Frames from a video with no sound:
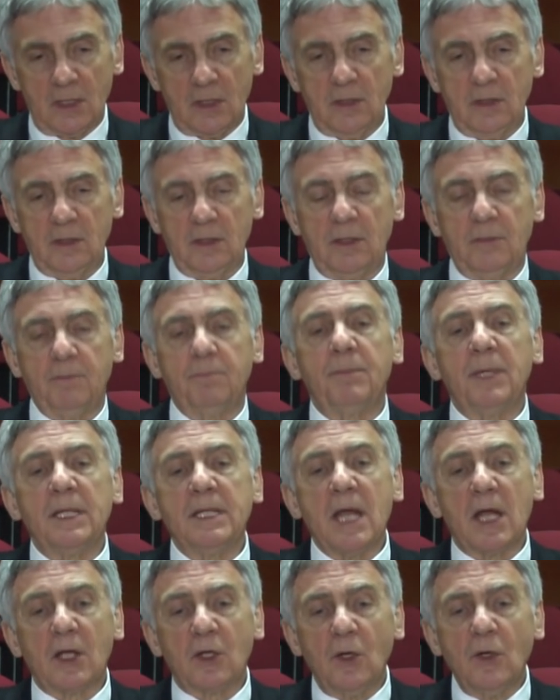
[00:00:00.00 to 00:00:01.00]
Y,
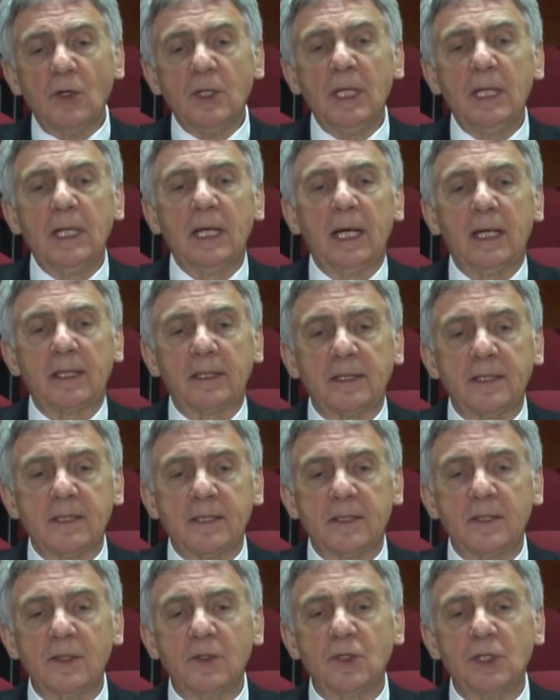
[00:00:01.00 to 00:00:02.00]
pedagogika
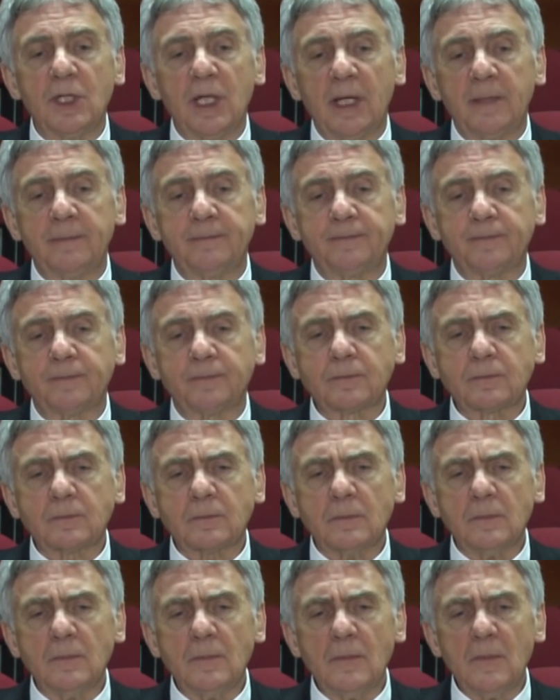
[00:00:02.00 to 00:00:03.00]
artystyczna
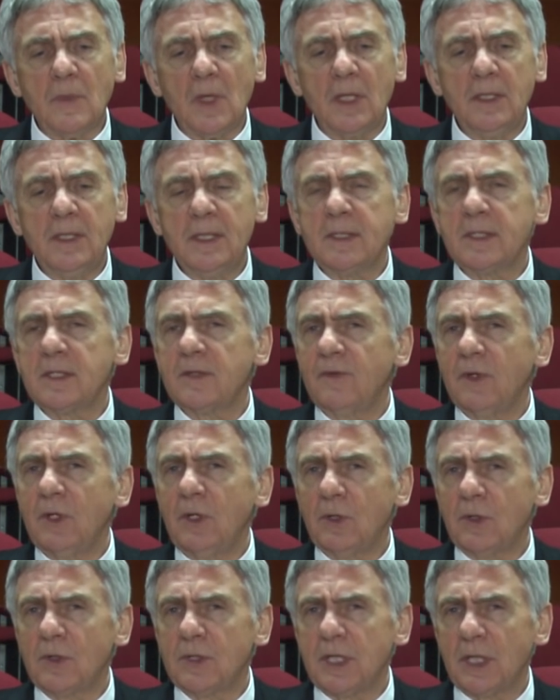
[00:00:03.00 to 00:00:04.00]
jest
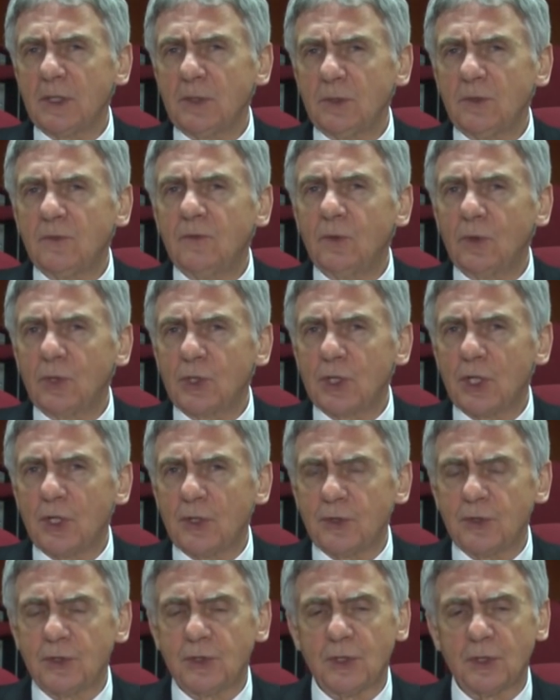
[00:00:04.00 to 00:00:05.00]
swego rodzaju
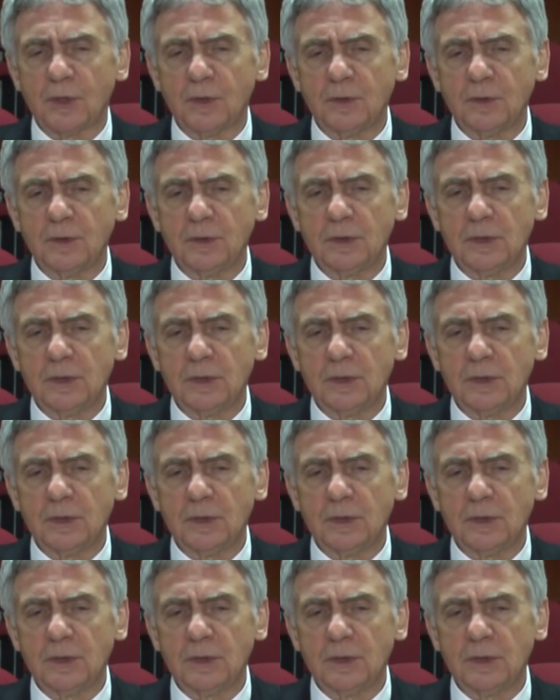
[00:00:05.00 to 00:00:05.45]
twórczością,